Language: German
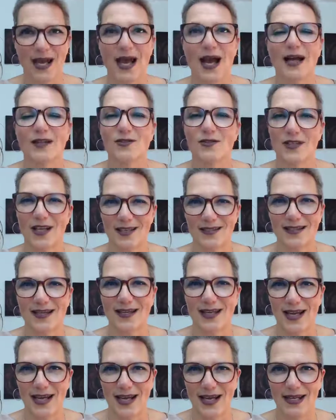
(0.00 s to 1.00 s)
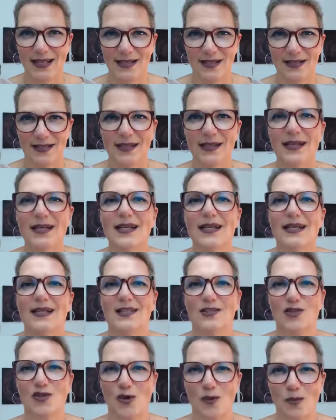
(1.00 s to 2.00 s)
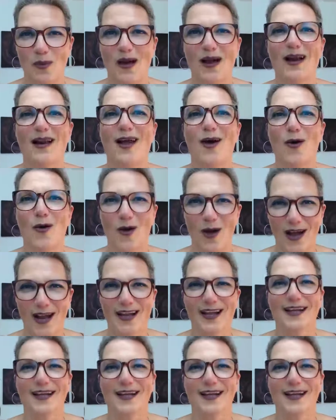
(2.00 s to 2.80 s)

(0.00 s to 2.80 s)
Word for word: Also das alleine ist schon mal auch ein